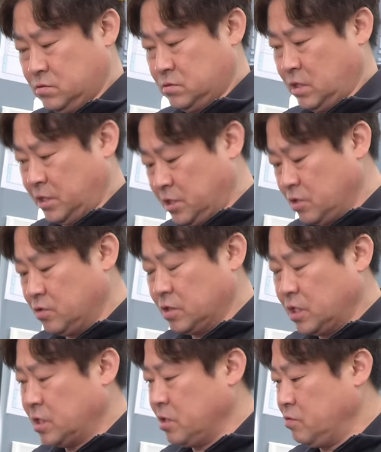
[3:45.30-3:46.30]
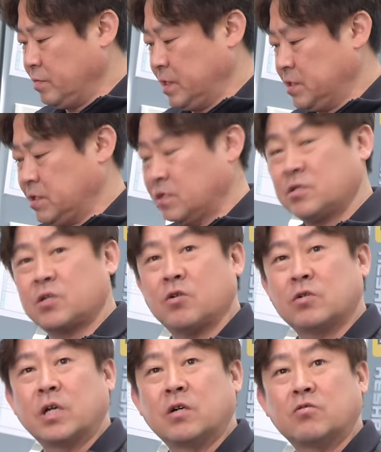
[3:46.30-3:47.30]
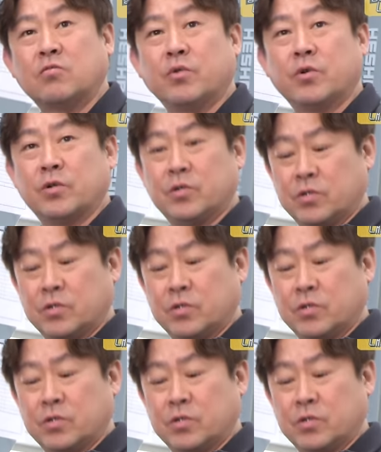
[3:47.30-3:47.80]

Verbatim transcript: 내시경 상태로 봤을 때는 정상으로 보여